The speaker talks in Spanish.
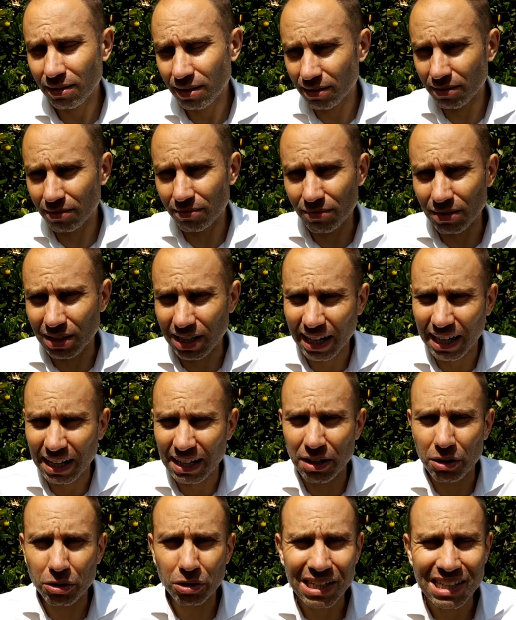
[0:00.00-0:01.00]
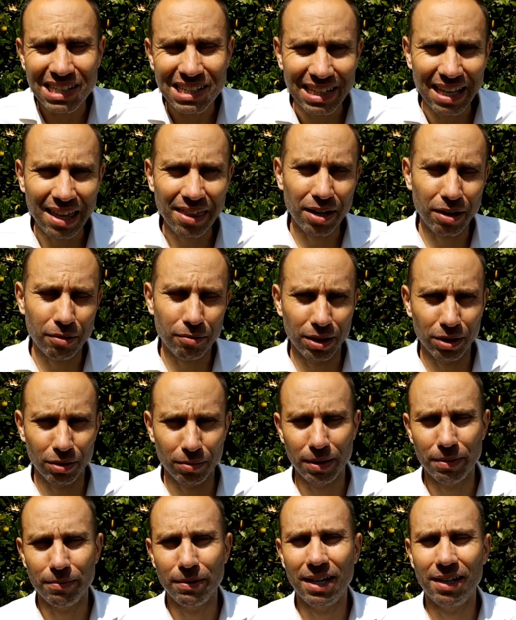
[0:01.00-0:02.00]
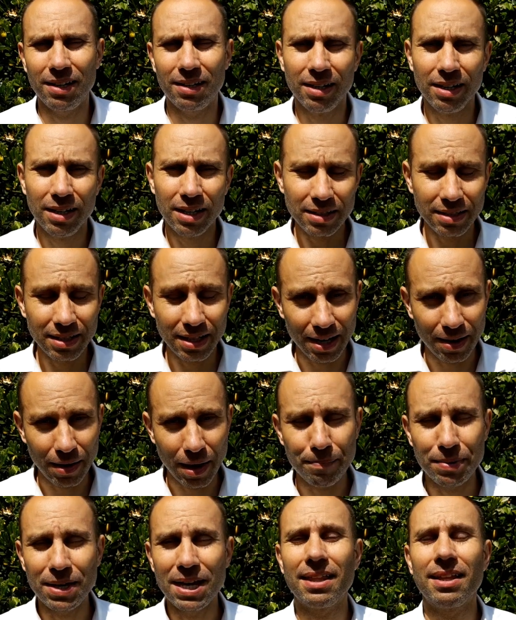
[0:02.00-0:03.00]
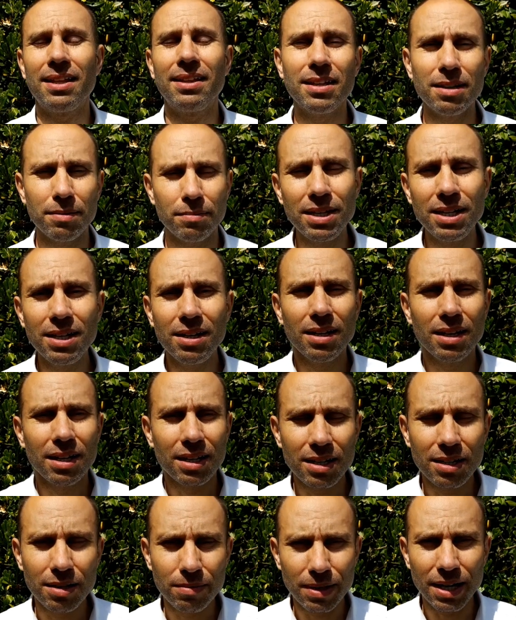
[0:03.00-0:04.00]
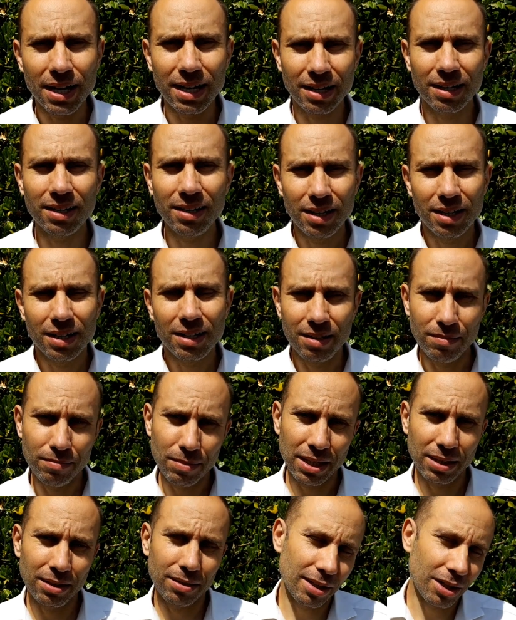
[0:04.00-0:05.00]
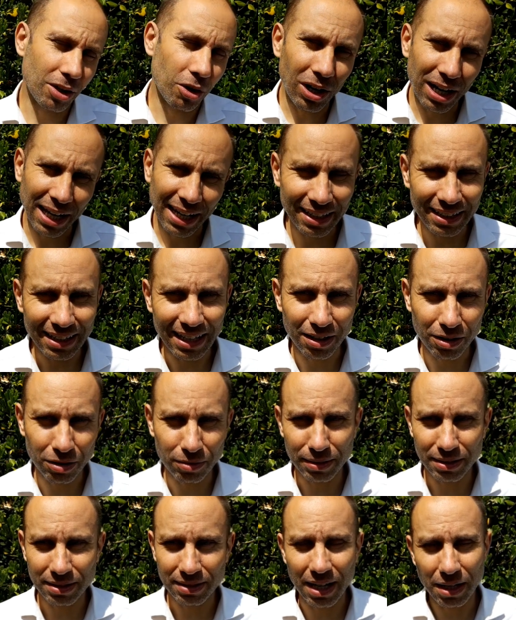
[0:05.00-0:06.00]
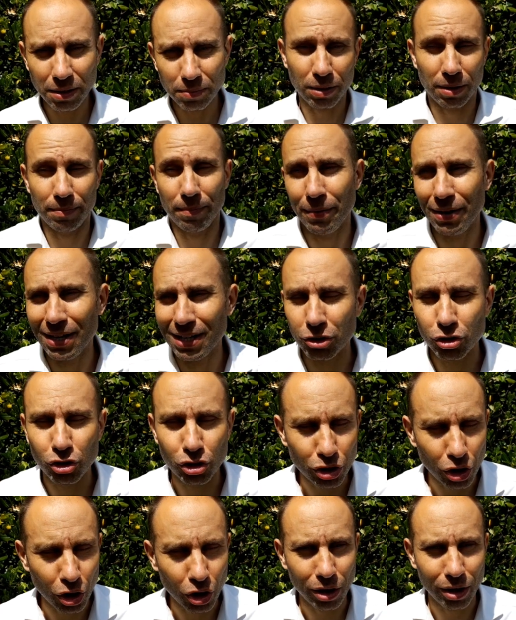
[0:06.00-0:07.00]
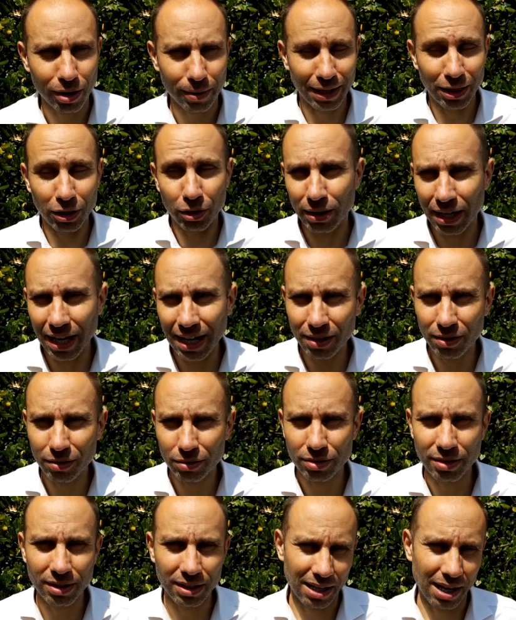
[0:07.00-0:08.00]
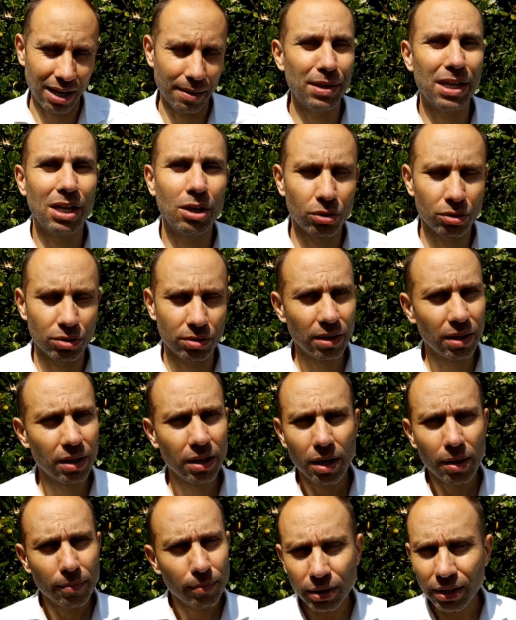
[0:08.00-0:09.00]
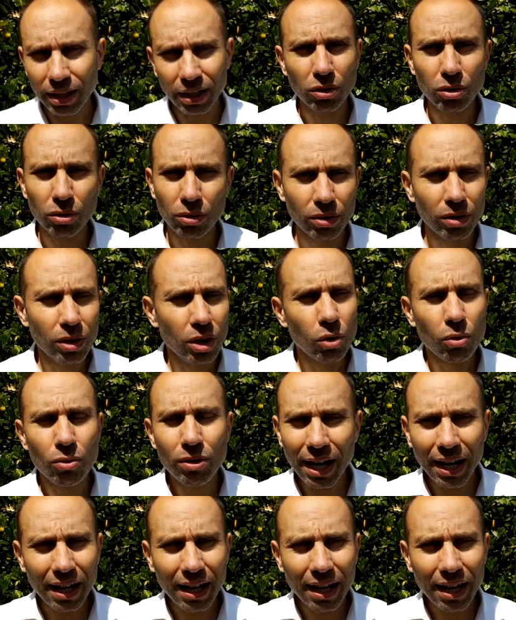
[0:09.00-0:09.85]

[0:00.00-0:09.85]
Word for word: eh, les genero tristeza cuando me ven, se apiadan de mí y vienen y me dicen, hola, ¿qué tal? ¿Cómo estás? Porque me ven solo, abandonado, sin amigos. Por tanto, un